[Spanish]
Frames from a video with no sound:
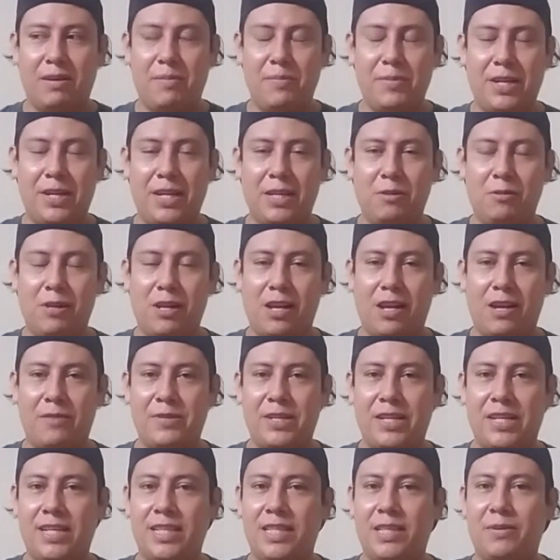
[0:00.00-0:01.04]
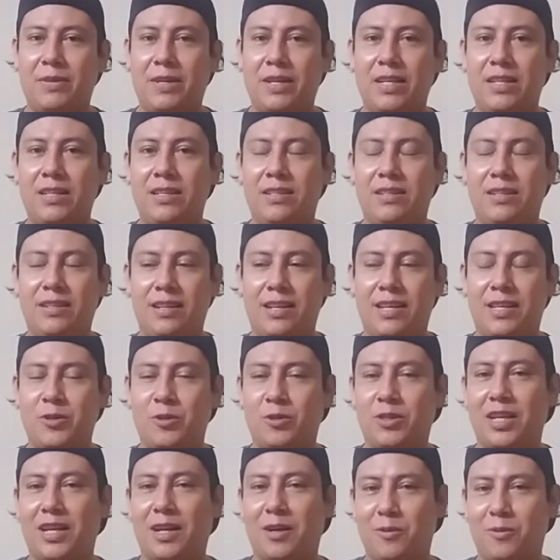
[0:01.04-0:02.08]
mirándola a la viejita y, le dio
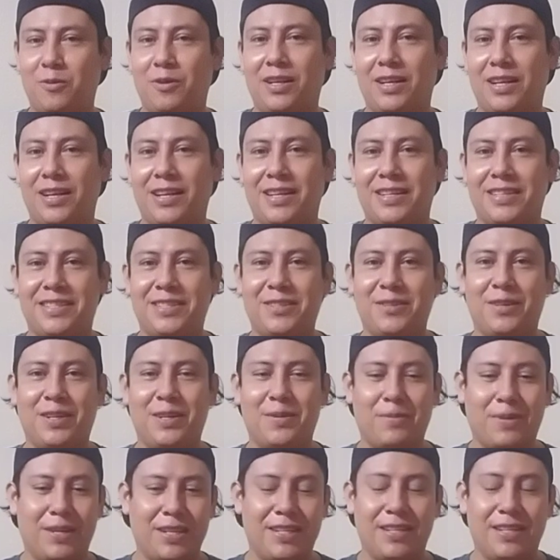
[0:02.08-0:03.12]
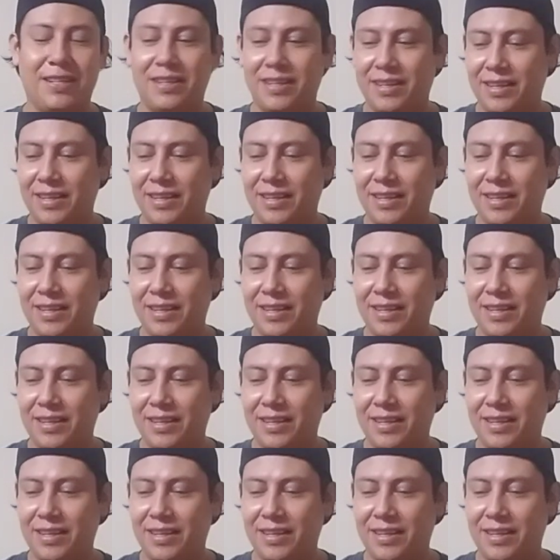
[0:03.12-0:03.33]
ternura que la señora iba ahí,